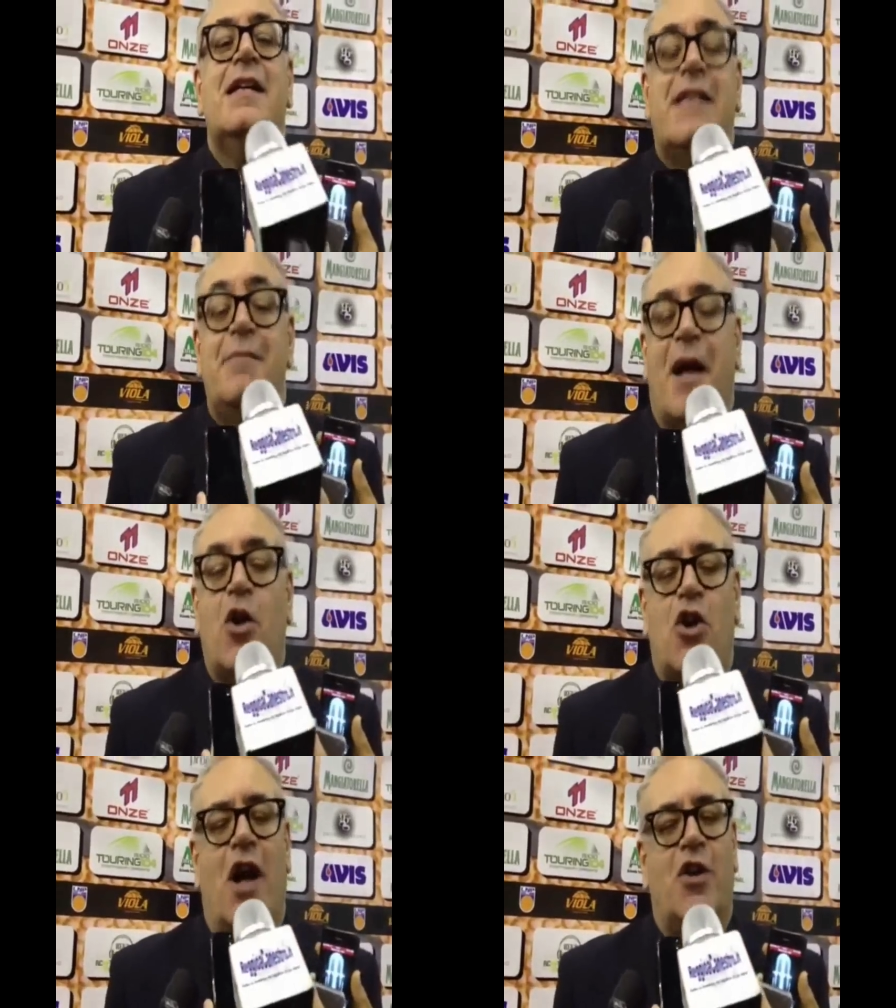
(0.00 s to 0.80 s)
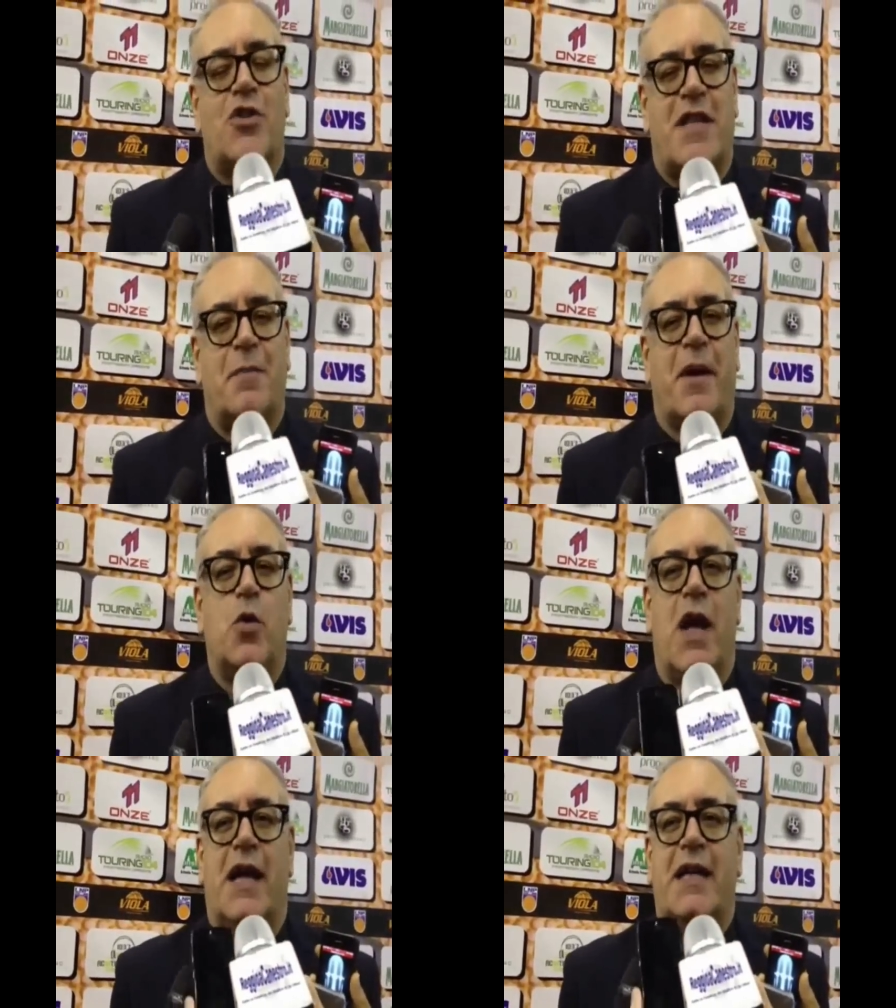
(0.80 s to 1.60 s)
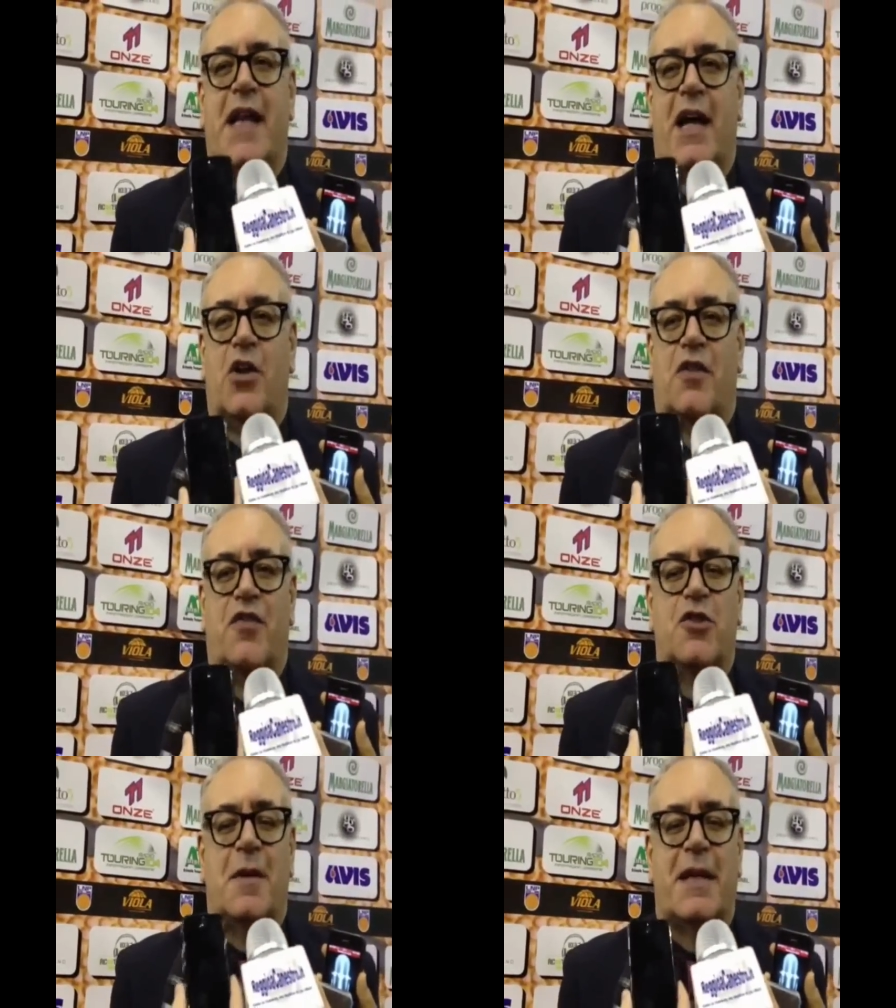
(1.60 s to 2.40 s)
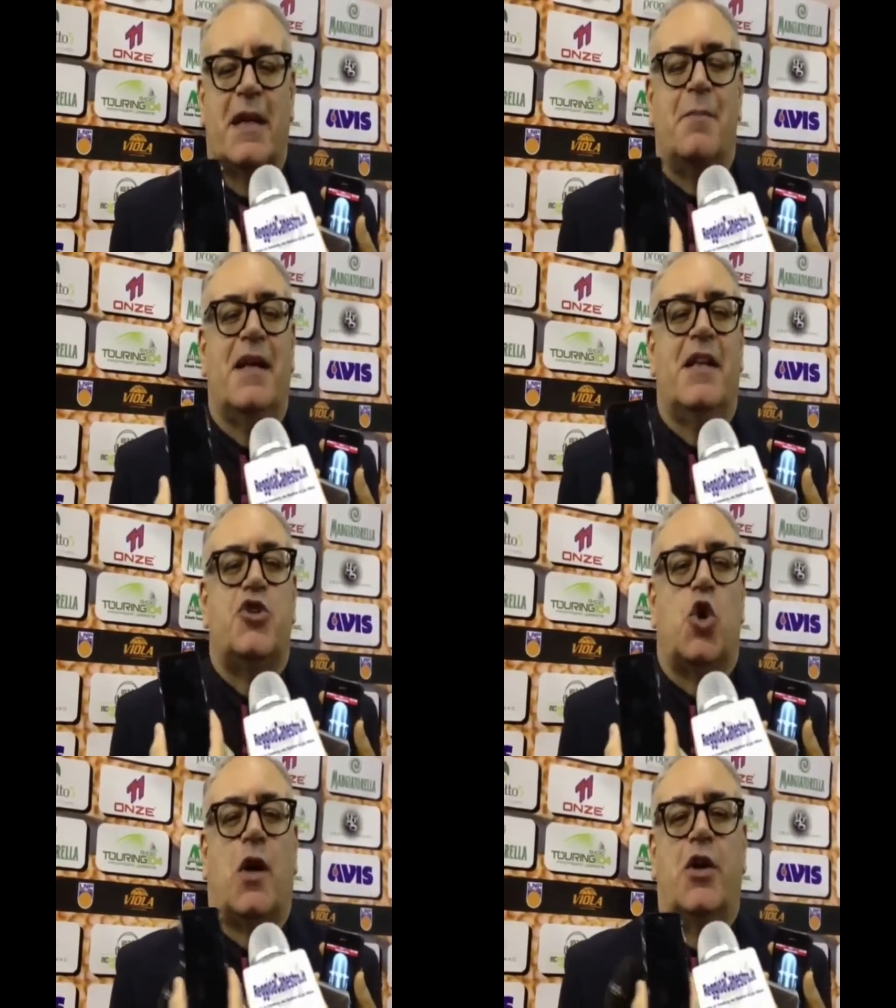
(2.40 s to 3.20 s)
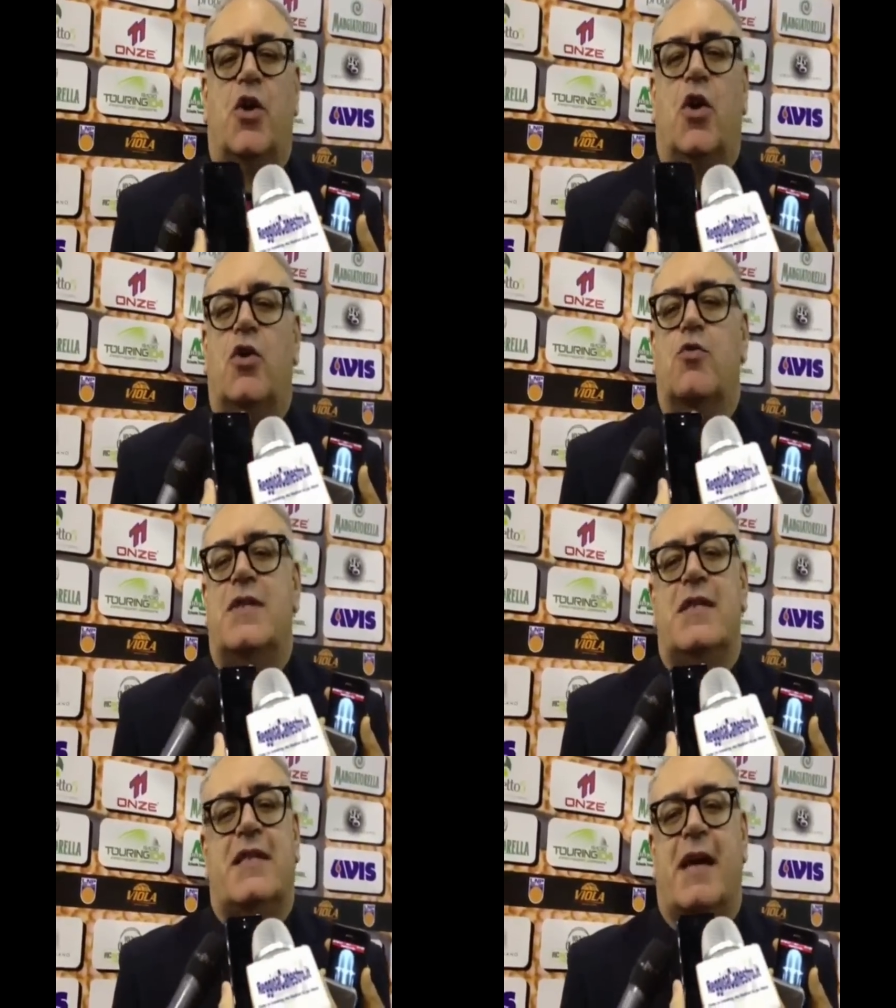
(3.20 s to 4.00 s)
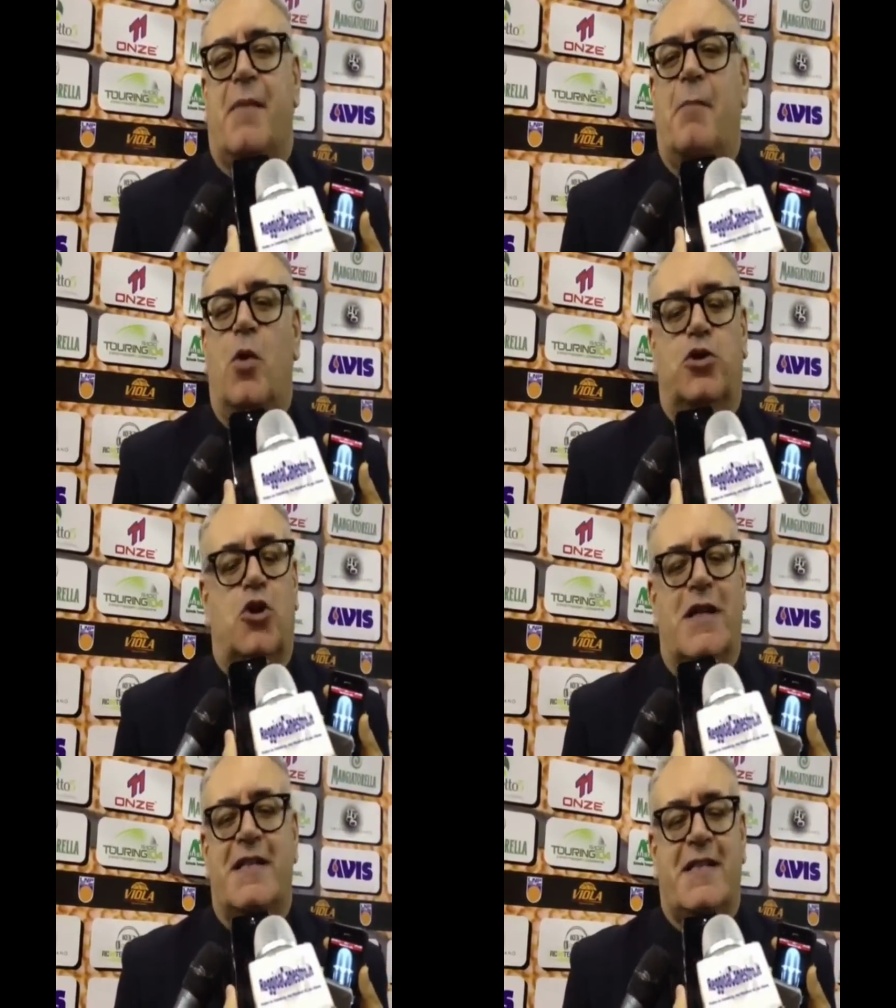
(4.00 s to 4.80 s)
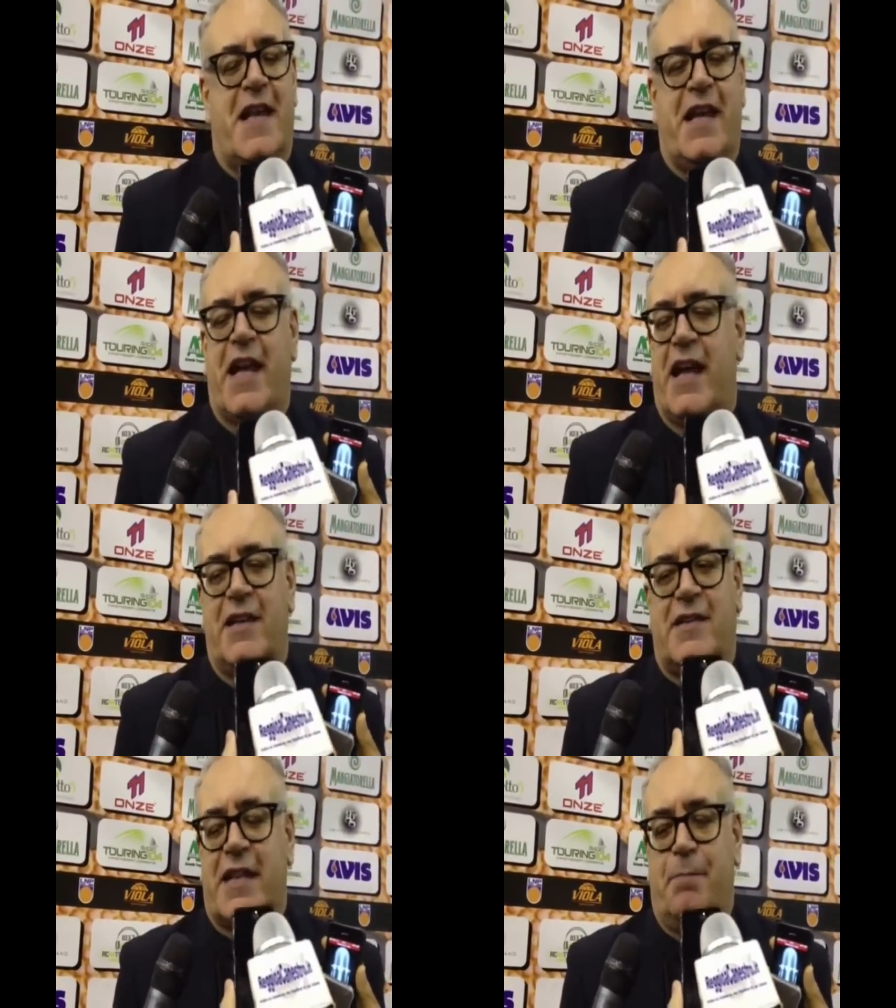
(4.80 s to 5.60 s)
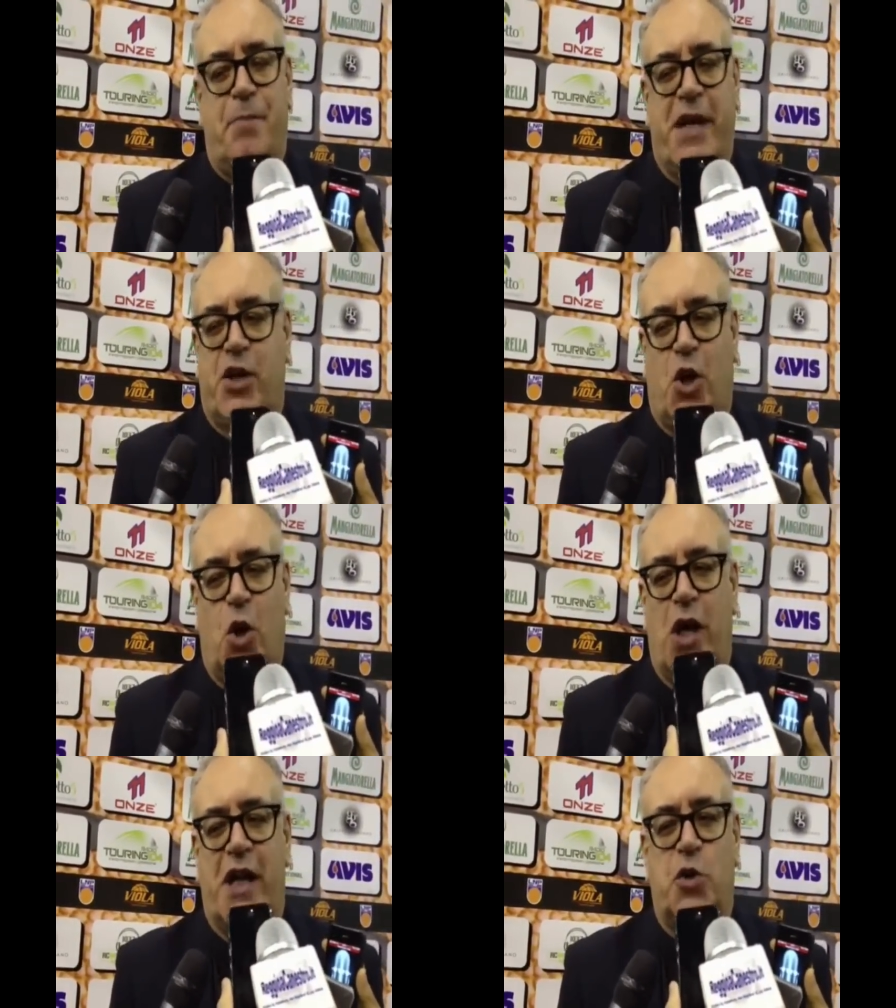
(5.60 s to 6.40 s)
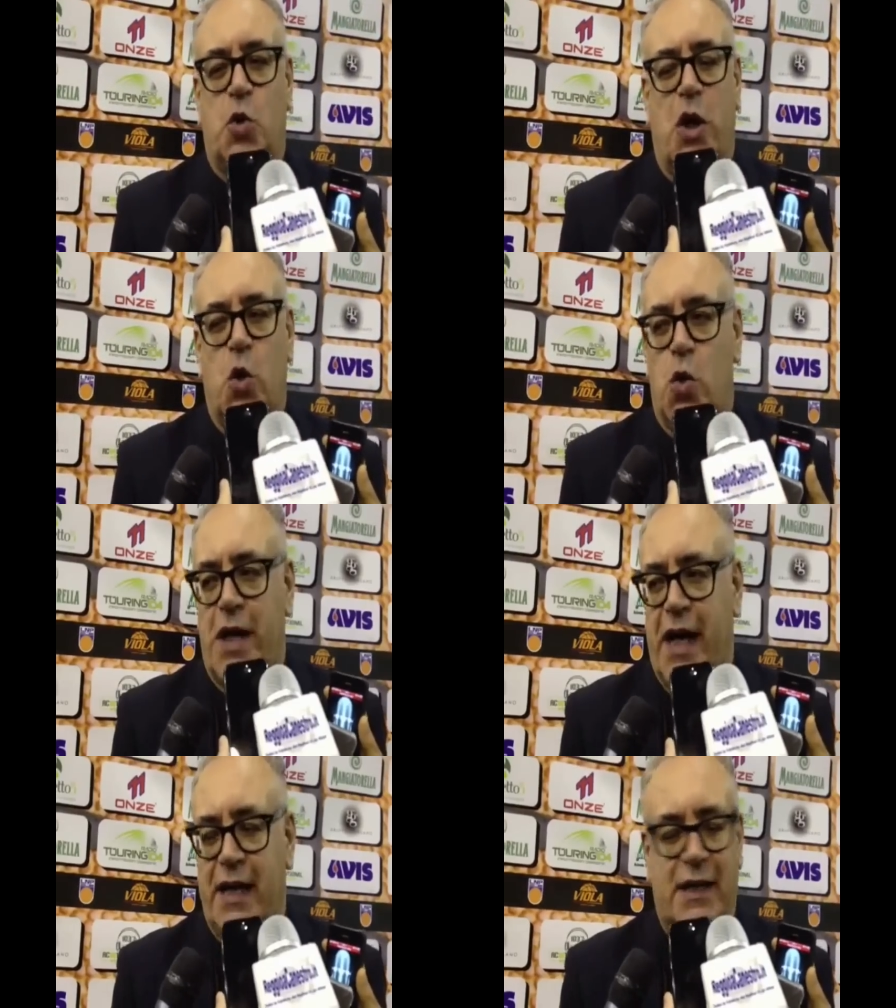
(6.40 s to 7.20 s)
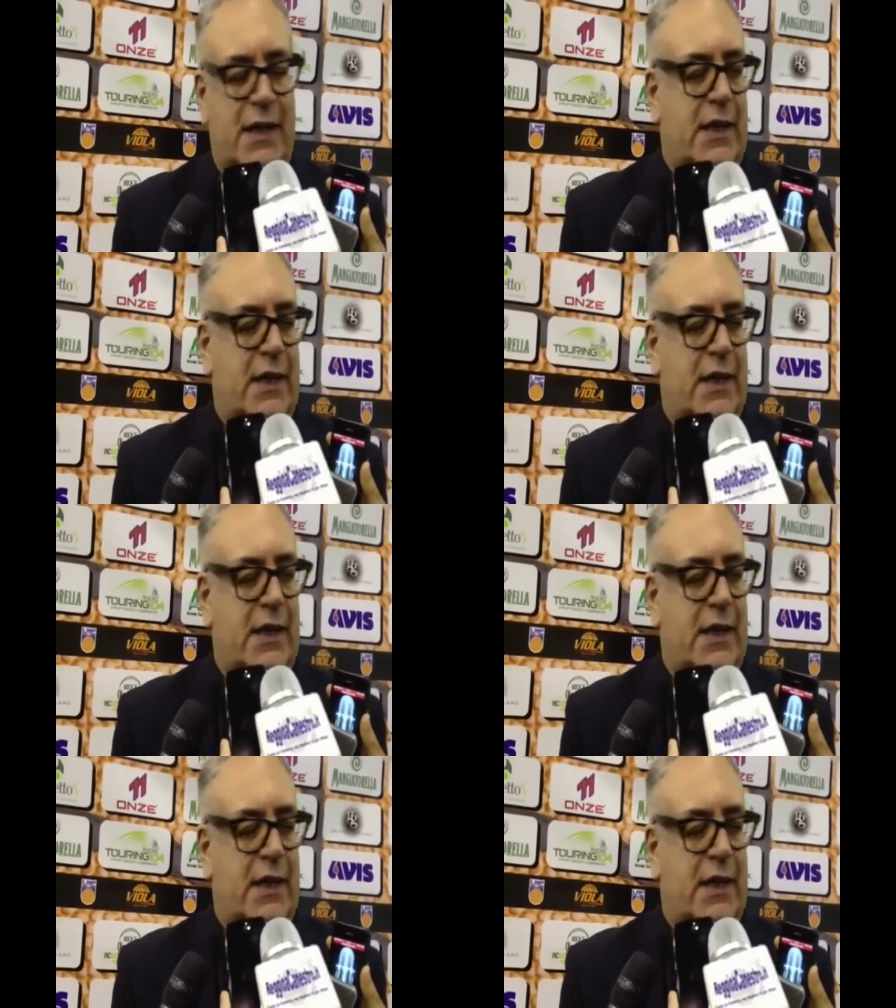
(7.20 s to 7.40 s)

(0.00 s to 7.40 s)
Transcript: Sì, ma loro hanno questa peculiarità, loro fondamentalmente giocano con un sistema molto NCAA, tre piccoli e due lunghi.